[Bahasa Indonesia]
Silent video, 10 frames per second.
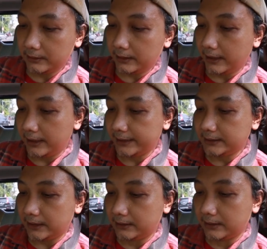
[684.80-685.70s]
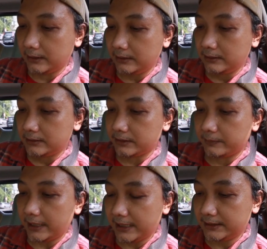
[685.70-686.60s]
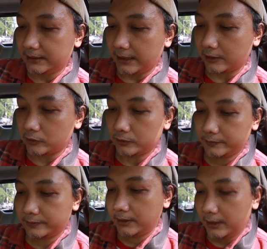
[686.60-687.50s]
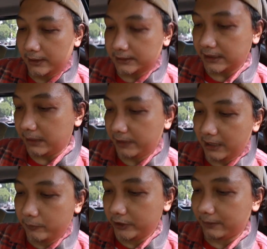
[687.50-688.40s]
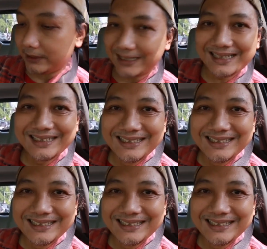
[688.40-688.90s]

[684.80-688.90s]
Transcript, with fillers: Alexander 11 Taruh cara menabung yang benar